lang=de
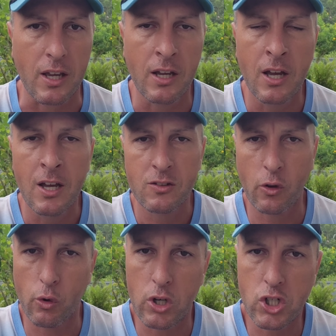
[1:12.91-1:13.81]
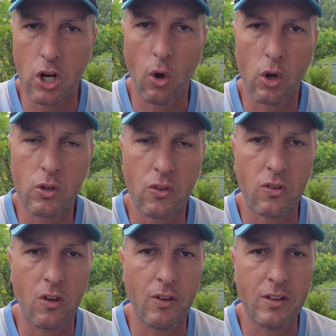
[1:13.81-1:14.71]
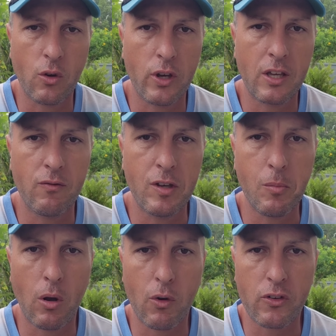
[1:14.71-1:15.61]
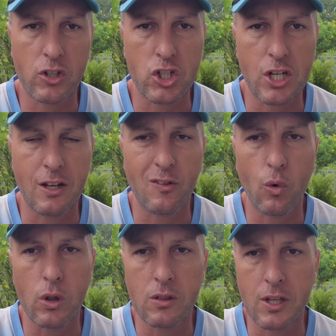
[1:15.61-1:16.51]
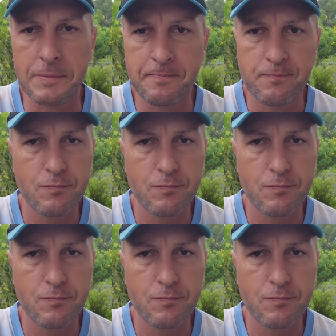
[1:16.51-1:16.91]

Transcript: Es Ist natürlich klar, dass äh, wenn da irgendwie mal was geschehen sollte,